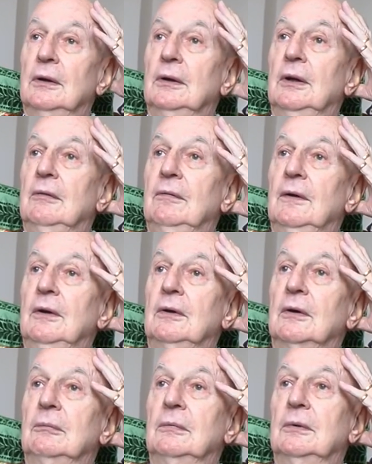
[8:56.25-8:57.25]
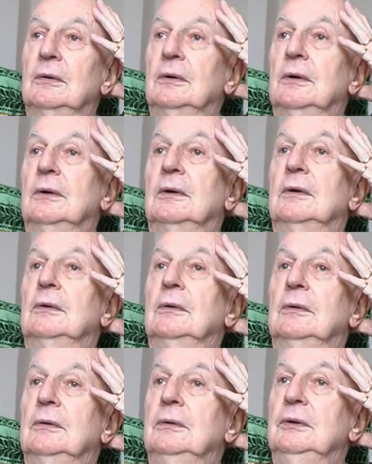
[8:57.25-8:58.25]
des villes comme euh,
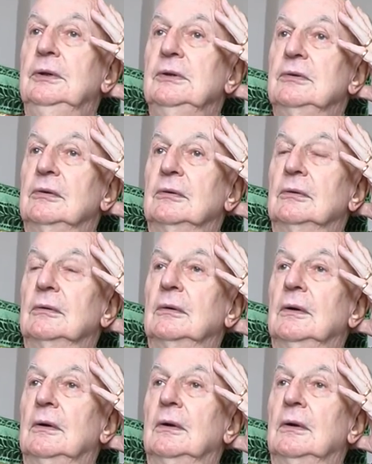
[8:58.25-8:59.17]
euh, Dijon,